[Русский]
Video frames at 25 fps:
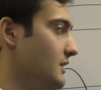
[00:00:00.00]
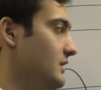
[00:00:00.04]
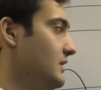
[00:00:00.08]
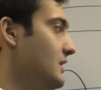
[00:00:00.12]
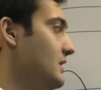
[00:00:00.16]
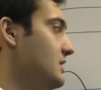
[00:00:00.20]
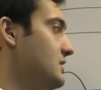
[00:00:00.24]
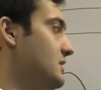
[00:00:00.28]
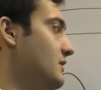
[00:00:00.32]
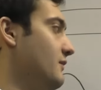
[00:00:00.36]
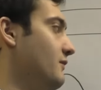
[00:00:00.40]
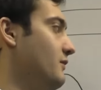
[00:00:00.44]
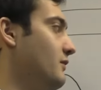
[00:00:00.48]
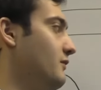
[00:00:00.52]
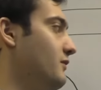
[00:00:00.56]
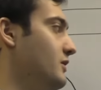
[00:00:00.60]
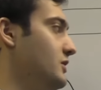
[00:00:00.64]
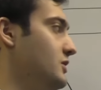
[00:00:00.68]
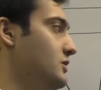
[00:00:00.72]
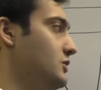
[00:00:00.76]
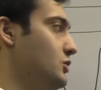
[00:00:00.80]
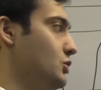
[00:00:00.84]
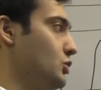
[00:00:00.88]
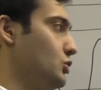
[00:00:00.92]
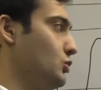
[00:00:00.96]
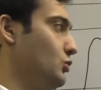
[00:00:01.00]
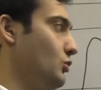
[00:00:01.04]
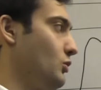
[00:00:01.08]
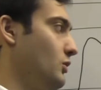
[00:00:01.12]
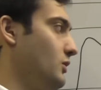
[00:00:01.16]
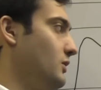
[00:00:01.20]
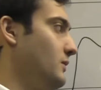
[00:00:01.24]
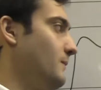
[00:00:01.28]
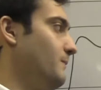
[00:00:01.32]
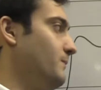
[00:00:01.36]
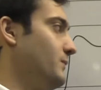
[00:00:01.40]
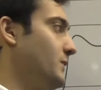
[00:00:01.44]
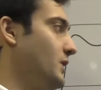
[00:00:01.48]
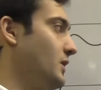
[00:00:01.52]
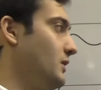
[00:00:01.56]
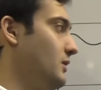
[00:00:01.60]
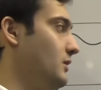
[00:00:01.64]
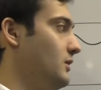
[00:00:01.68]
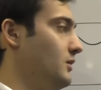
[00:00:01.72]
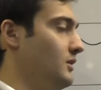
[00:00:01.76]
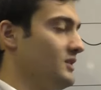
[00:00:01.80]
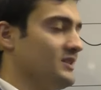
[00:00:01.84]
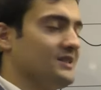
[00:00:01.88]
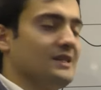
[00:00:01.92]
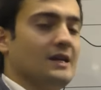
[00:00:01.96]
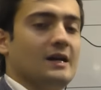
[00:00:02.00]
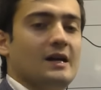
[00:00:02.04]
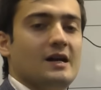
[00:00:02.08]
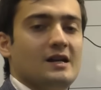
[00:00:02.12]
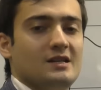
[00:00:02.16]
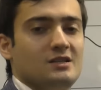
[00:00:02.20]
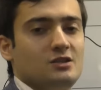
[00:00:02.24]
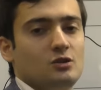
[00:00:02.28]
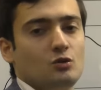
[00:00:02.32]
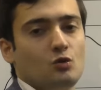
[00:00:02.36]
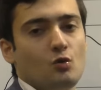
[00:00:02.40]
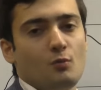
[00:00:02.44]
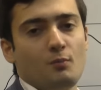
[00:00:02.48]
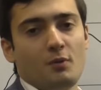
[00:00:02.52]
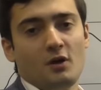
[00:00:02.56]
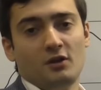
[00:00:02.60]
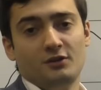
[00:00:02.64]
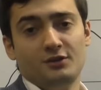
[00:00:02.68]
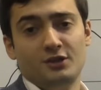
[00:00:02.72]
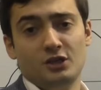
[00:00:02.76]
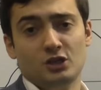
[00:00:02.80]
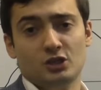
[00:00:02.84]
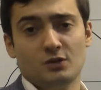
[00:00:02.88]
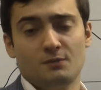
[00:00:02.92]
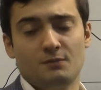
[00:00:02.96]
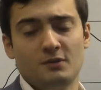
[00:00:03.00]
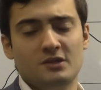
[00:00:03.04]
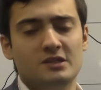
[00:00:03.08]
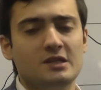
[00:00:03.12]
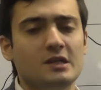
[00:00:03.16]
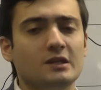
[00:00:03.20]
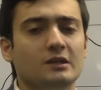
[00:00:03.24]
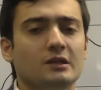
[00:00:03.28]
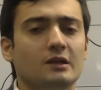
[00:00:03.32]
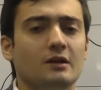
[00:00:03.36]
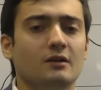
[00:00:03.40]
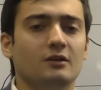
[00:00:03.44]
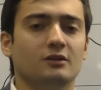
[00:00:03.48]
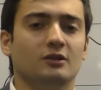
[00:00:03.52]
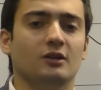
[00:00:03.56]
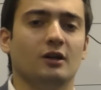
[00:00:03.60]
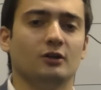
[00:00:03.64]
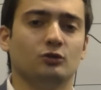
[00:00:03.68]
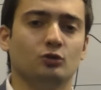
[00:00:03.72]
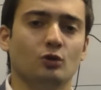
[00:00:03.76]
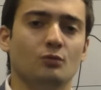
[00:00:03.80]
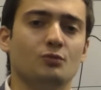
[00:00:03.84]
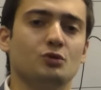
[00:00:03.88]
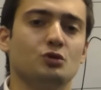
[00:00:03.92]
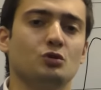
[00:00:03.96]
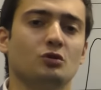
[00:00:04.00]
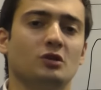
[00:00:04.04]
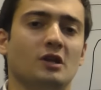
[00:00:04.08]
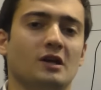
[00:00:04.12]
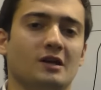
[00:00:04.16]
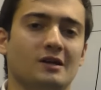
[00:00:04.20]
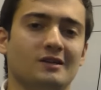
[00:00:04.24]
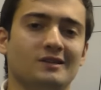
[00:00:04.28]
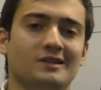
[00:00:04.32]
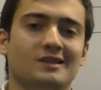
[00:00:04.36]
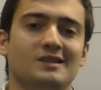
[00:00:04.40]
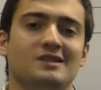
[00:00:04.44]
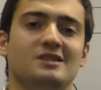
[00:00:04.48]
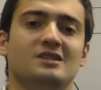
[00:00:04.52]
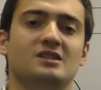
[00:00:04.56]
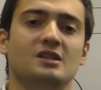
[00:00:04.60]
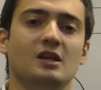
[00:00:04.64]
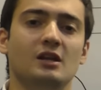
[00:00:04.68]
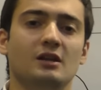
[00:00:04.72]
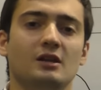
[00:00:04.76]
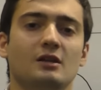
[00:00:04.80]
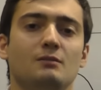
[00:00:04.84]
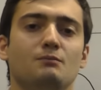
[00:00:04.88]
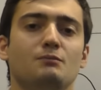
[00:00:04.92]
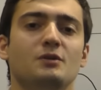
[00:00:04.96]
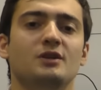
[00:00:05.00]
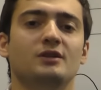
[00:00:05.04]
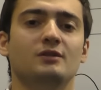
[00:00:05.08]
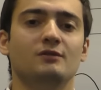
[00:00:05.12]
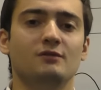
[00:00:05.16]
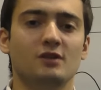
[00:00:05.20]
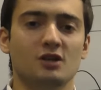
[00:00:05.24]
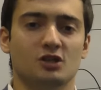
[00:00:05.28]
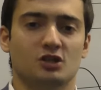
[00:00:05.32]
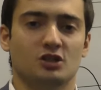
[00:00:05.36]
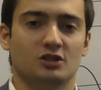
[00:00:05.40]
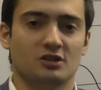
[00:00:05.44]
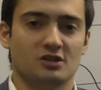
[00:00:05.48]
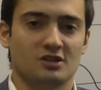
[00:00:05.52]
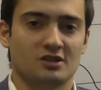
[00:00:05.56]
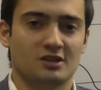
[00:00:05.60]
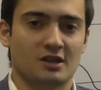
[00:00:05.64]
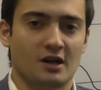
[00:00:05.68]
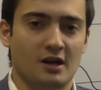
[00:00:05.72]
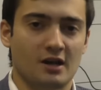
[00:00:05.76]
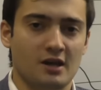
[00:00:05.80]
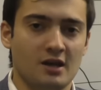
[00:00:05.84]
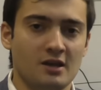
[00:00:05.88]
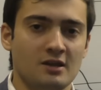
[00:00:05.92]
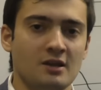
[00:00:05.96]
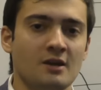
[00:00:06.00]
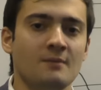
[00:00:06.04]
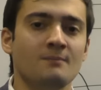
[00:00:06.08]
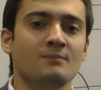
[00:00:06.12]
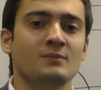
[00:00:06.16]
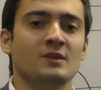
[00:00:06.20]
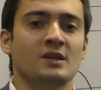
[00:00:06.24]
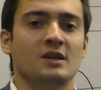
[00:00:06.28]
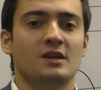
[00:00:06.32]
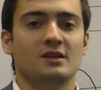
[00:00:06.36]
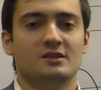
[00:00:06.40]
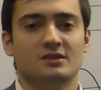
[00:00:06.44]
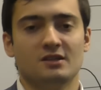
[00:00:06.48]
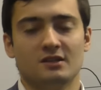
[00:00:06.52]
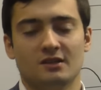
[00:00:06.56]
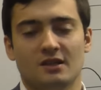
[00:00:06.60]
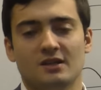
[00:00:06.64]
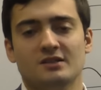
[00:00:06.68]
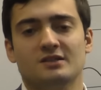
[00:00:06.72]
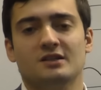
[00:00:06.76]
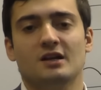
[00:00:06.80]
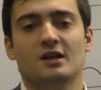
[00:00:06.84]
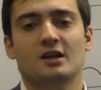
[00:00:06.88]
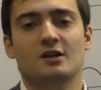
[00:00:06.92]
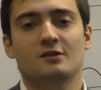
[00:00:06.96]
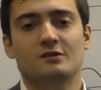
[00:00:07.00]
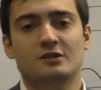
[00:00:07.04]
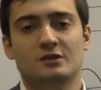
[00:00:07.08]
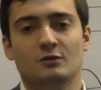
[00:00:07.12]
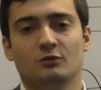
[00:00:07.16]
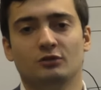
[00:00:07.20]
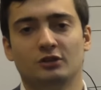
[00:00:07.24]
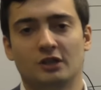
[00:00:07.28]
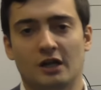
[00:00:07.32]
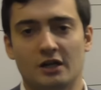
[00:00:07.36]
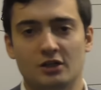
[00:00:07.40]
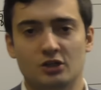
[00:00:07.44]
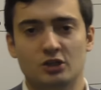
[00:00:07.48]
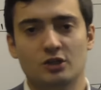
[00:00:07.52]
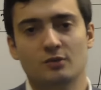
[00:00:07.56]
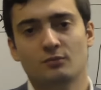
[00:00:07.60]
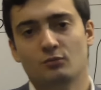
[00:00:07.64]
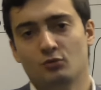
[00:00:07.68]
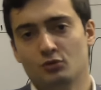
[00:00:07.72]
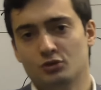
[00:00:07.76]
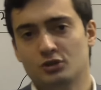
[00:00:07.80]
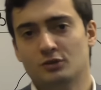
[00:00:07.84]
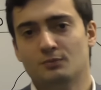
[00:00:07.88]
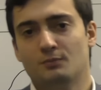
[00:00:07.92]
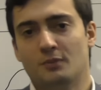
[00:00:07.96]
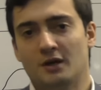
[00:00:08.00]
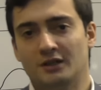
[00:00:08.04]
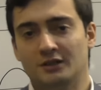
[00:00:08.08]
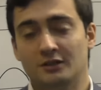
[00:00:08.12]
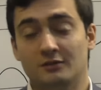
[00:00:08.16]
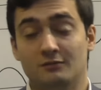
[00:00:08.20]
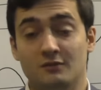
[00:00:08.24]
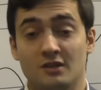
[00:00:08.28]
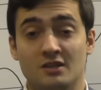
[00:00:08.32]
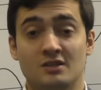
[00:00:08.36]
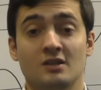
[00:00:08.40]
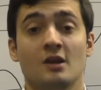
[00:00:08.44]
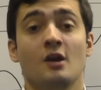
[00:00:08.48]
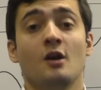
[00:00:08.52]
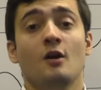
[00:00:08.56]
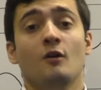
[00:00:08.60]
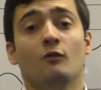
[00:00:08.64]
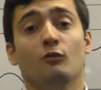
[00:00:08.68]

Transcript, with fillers: Если вы видите, что стахастик упал ниже 5, это говорит о том, что на рынке сильные медвежье настроение и цена, скорее всего, дальше будет падать вниз.